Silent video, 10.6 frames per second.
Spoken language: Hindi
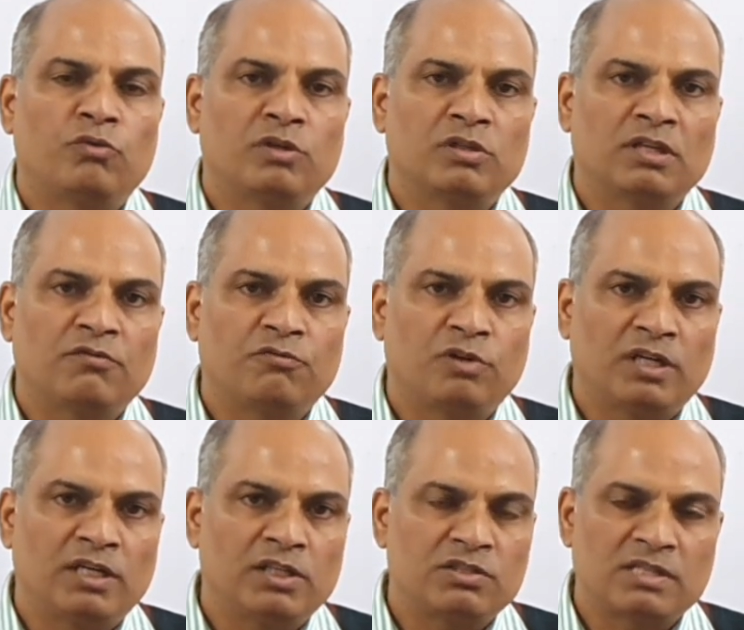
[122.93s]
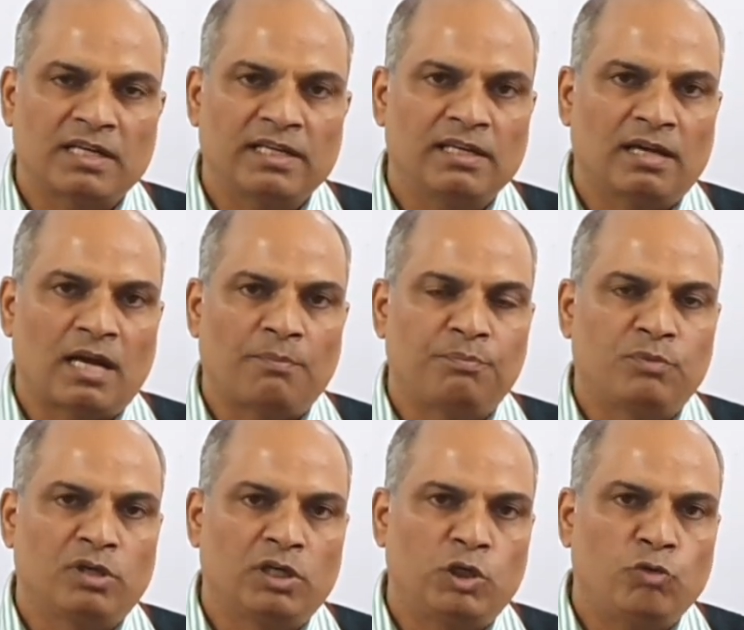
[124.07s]
ओवर द वर्ल्ड चाहे आप
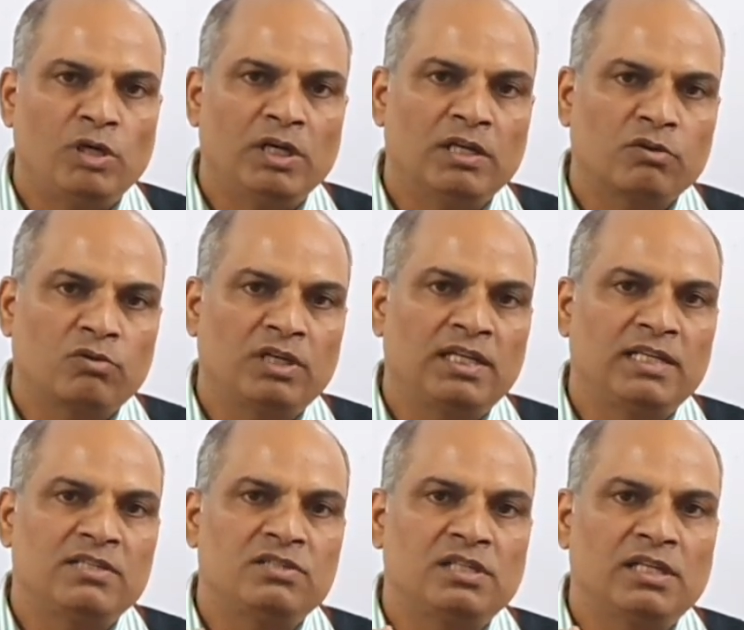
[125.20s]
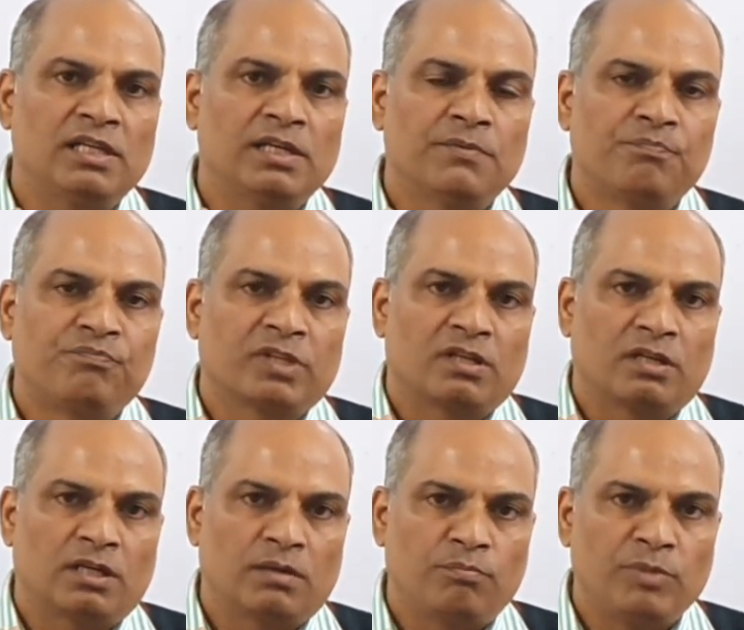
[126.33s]
ट्विटर को ले
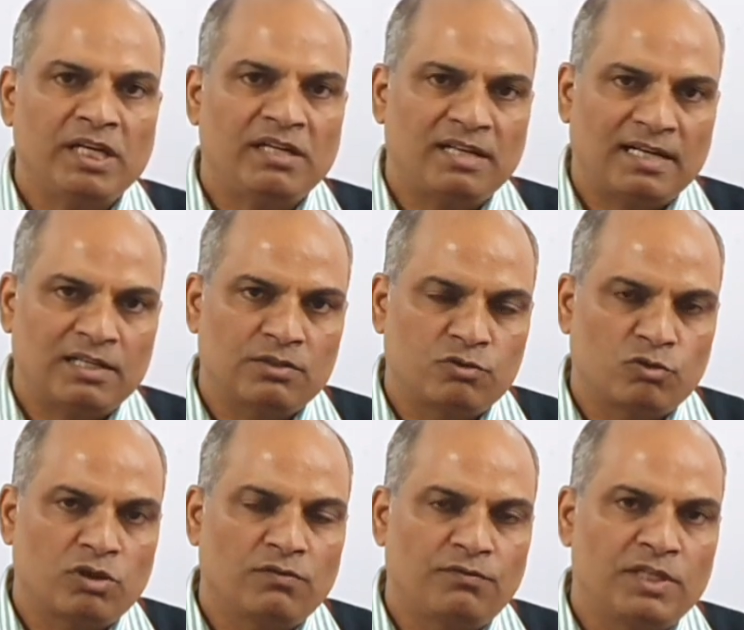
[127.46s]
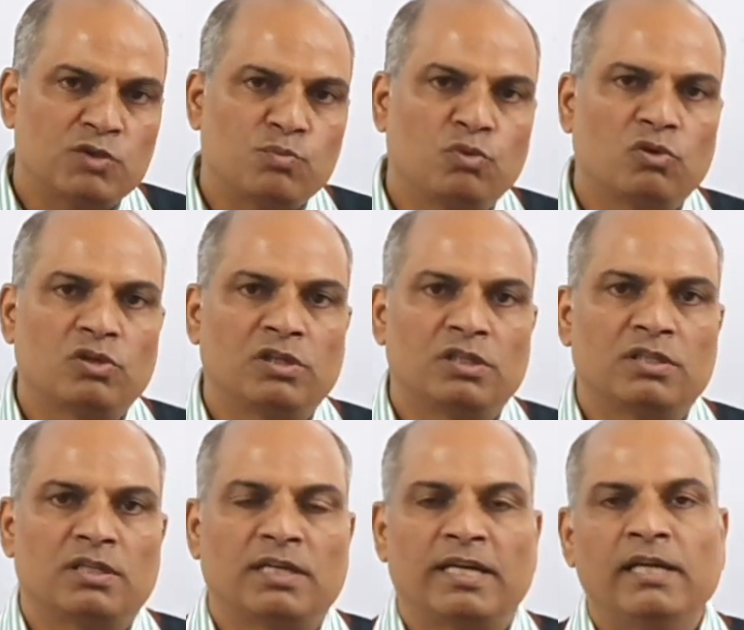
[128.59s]
लीजिए मेटा जो कि फेसबुक
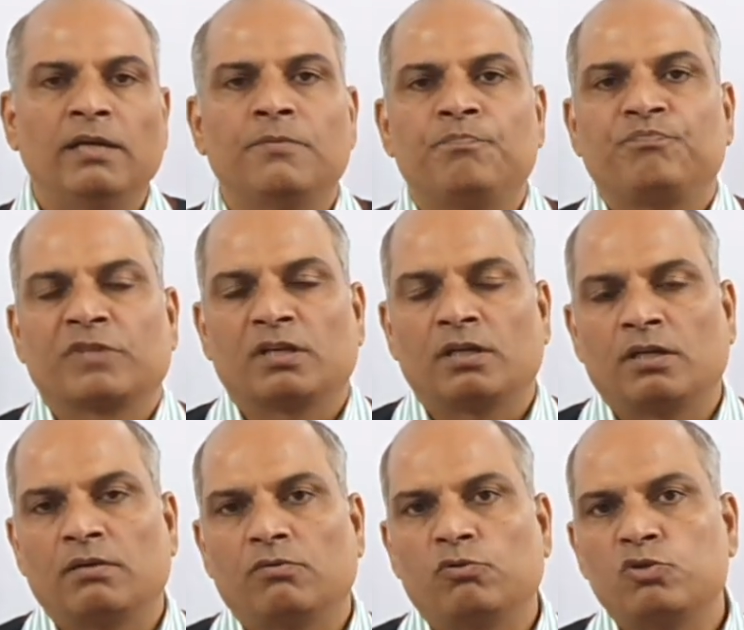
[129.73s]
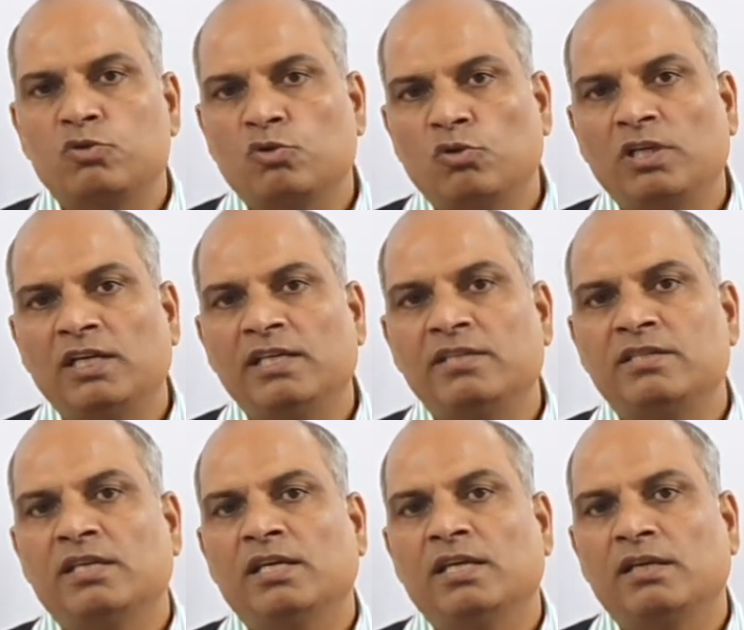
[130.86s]
है उसको ले
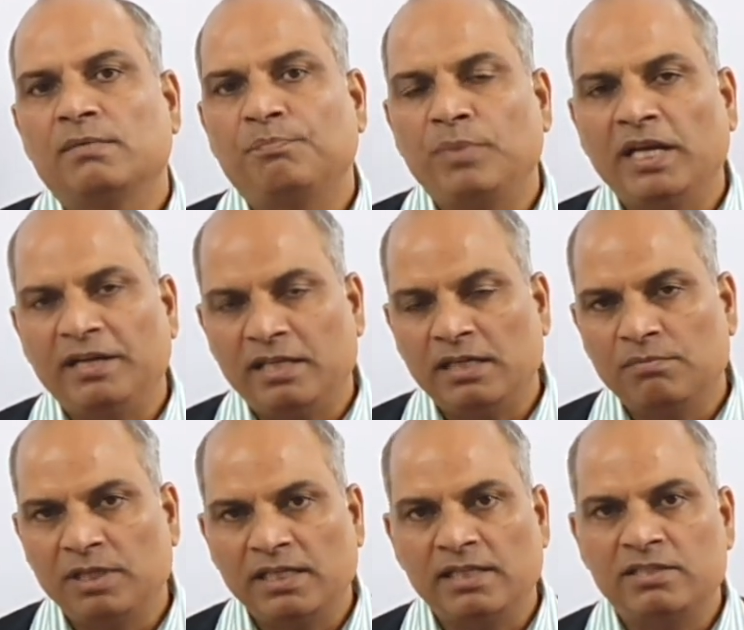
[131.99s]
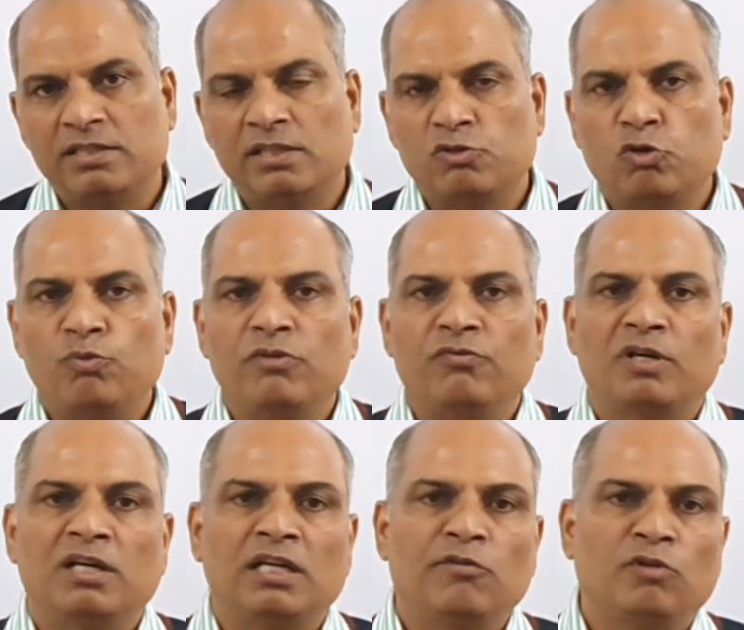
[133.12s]
लीजिए पेटीएम ले लीजिए जो भी
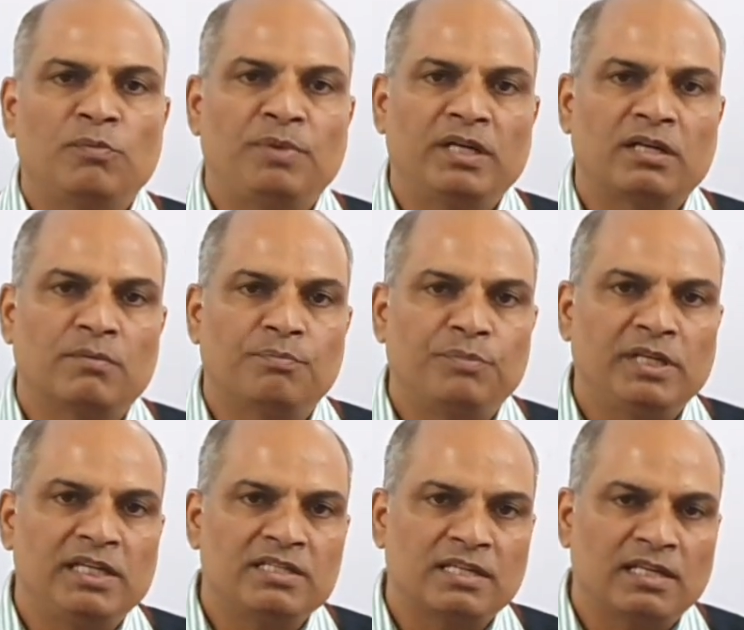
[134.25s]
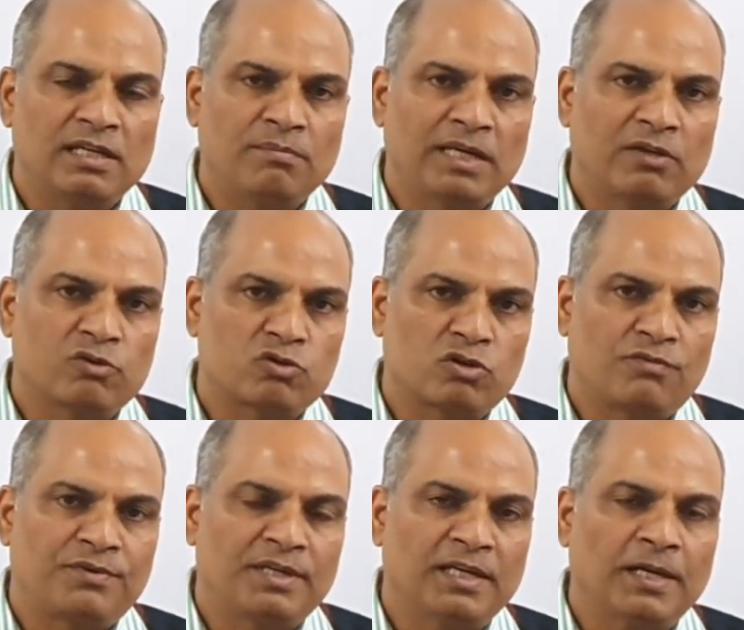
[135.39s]
वर्ल्ड लेवल पे कंपनीज़ हैं
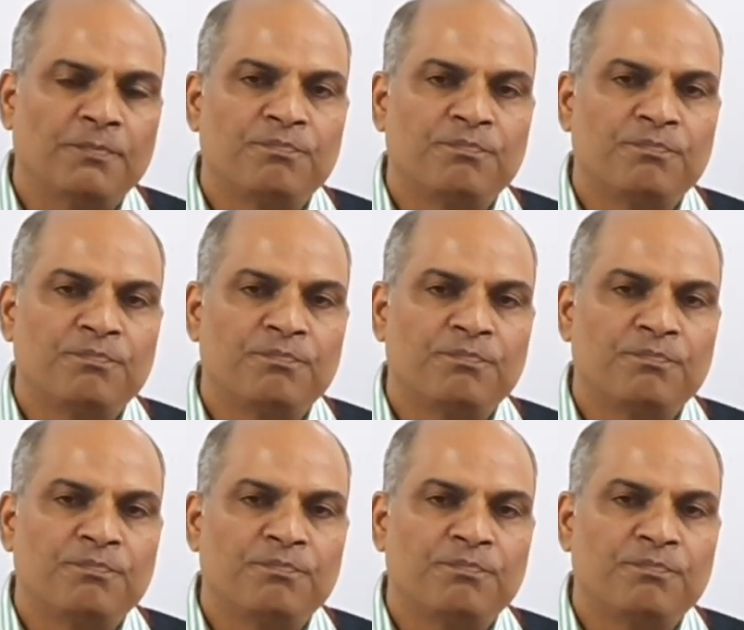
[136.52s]
माइक्रोसॉफ्ट है